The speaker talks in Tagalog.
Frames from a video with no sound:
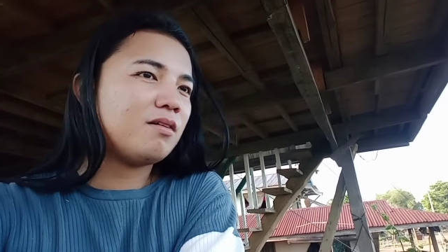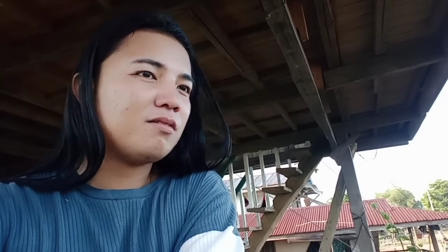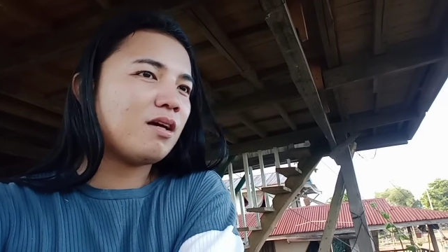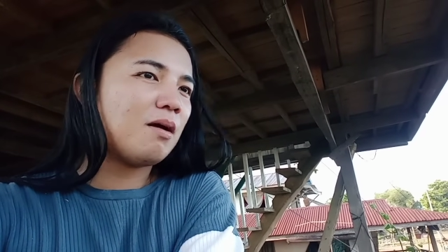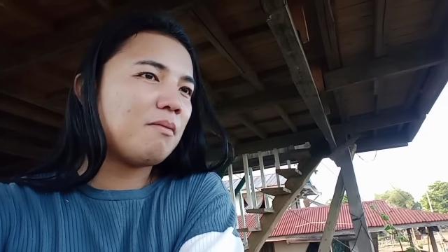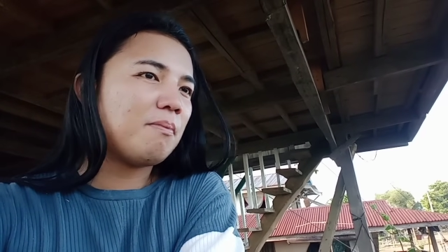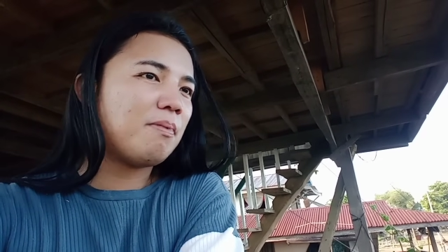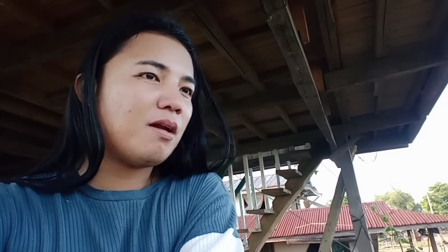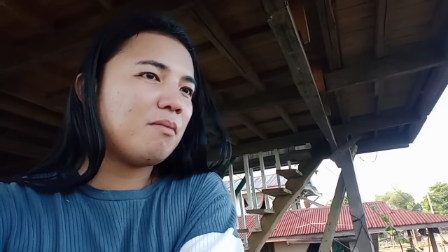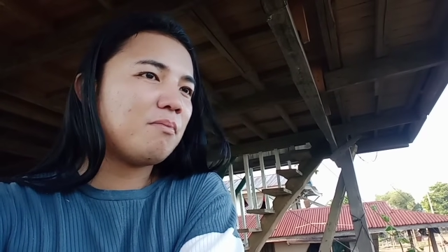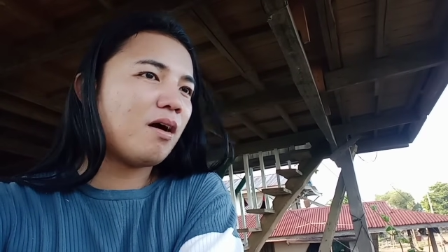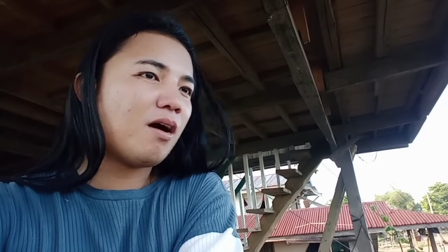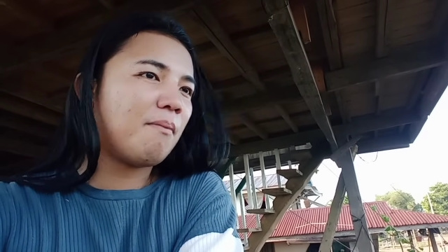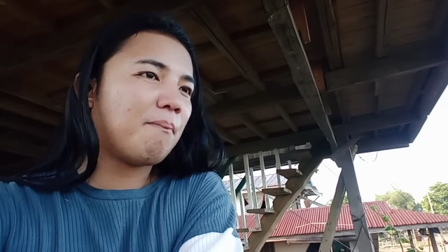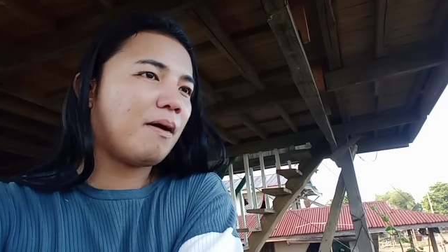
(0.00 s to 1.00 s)
Ang dami pala
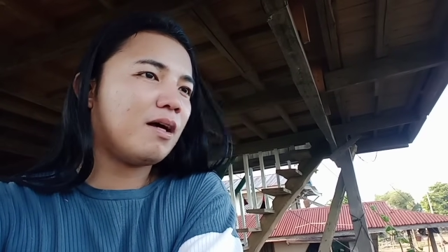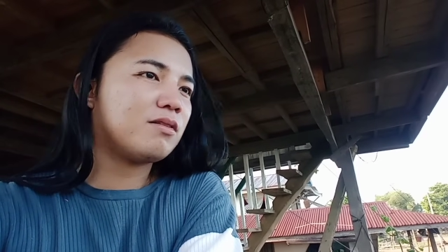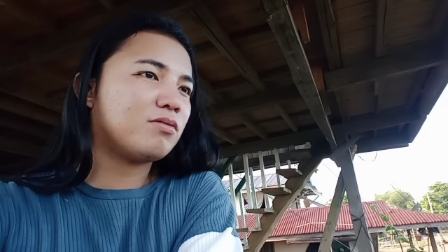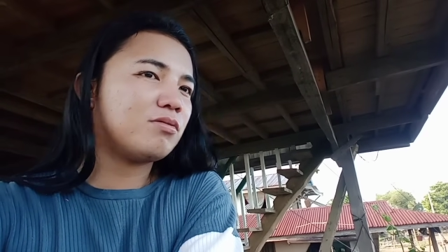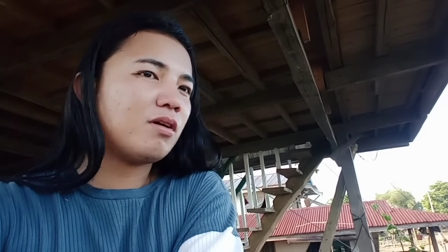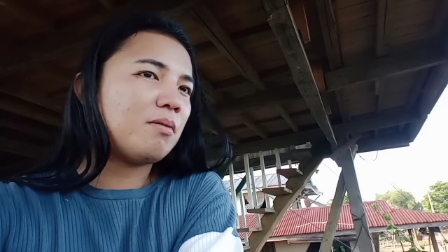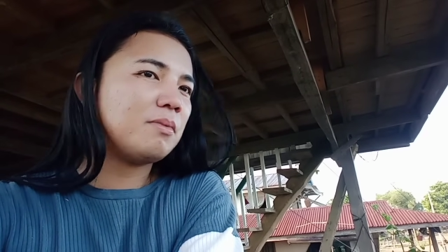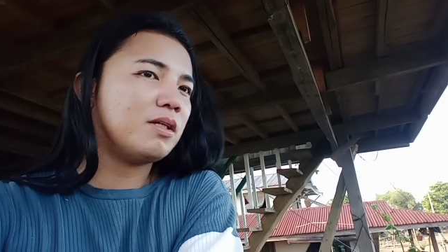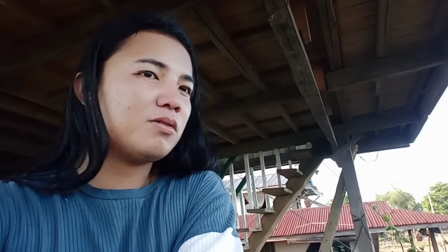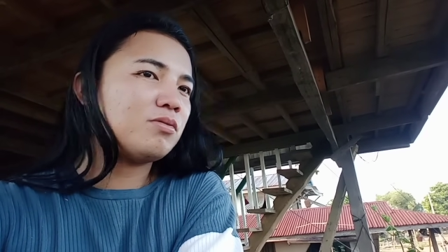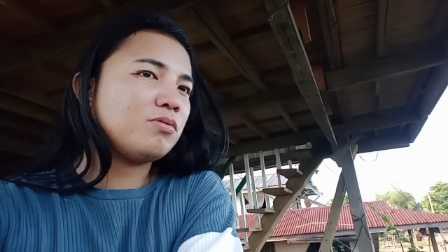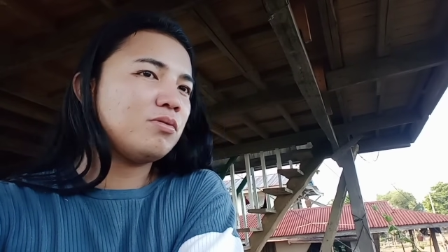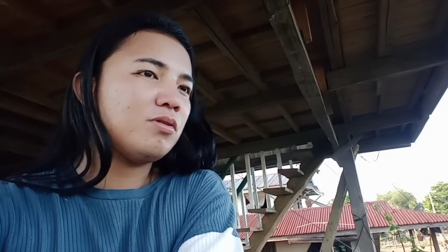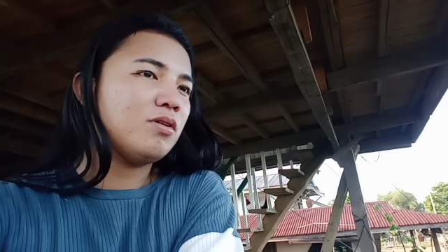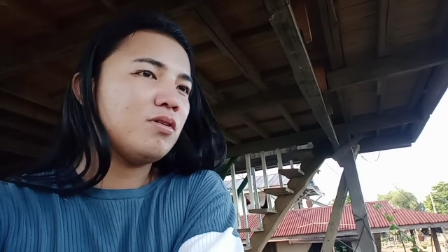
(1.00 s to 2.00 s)
mga pato namin,
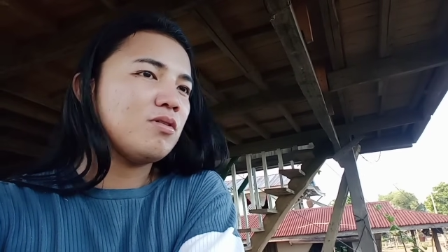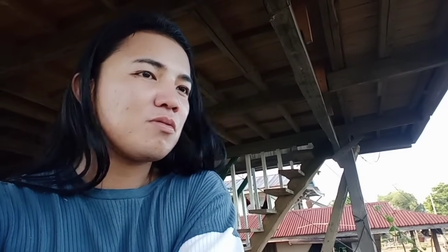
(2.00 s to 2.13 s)
oh